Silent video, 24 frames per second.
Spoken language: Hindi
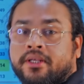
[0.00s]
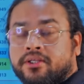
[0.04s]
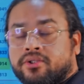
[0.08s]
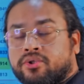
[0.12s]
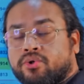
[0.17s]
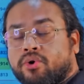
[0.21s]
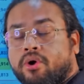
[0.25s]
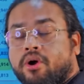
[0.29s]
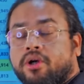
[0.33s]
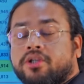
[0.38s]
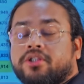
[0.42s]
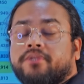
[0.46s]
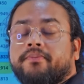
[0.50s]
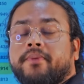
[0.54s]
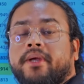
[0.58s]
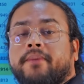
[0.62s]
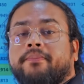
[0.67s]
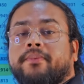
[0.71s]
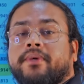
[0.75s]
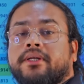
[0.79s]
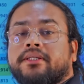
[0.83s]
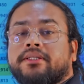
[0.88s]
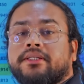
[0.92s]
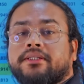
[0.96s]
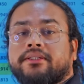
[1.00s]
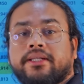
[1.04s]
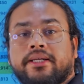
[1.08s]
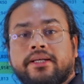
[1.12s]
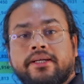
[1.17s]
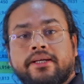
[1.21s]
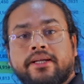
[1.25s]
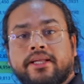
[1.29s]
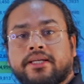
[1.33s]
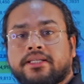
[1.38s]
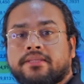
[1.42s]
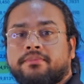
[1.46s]
स्टॉक्स में आप कर सकते हैं
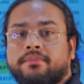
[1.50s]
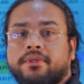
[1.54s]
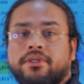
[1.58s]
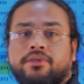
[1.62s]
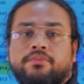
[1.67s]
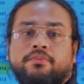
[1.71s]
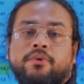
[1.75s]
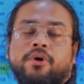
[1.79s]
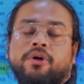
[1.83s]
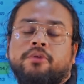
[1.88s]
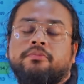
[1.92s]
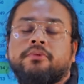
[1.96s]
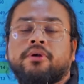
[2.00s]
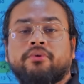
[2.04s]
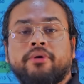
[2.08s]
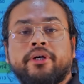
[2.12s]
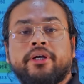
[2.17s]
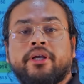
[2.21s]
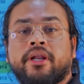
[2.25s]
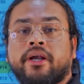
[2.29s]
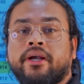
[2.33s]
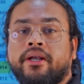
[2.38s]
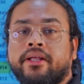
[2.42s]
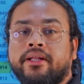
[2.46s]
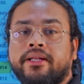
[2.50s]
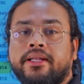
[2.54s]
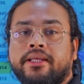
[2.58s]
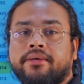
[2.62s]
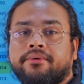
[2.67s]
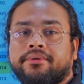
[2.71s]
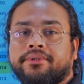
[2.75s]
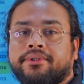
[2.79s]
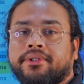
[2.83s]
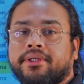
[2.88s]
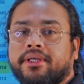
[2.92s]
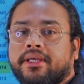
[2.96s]
इंडेक्स में स्पॉट में कोई ट्रेडिंग नहीं
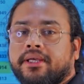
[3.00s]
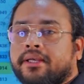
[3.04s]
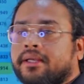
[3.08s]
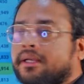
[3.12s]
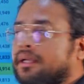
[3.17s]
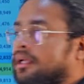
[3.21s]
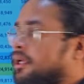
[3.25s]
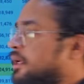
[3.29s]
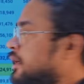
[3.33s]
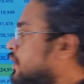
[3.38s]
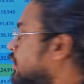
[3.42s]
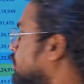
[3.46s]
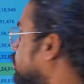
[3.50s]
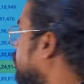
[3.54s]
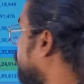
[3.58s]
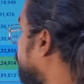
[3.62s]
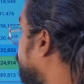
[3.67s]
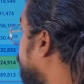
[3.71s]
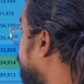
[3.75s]
होती है तो